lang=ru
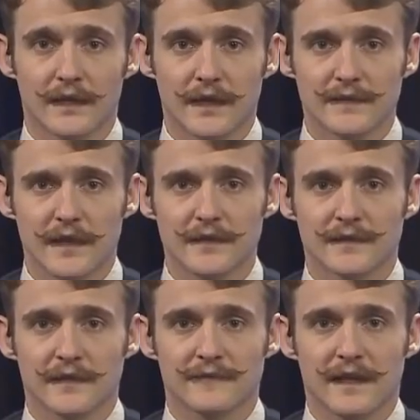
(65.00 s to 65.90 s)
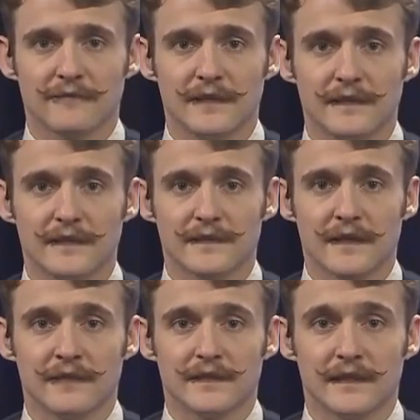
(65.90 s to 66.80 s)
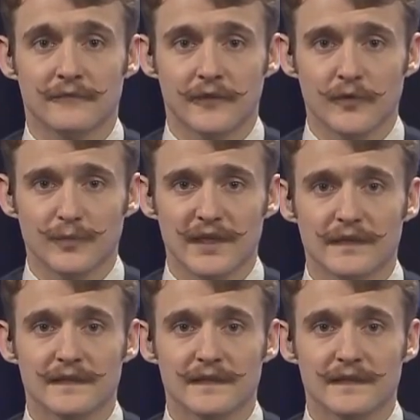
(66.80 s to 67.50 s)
Как значится в заявлении Совета Европы,